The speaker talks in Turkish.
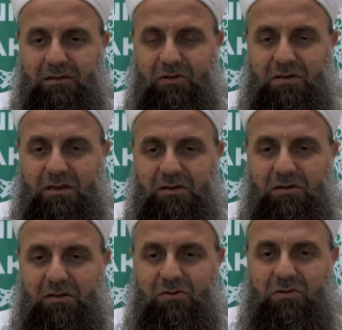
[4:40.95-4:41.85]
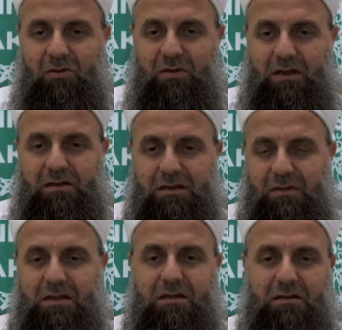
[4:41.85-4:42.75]
gösteriyor. Üste Kur'an-ı
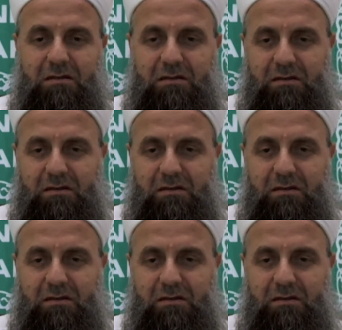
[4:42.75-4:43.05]
Kerim esir.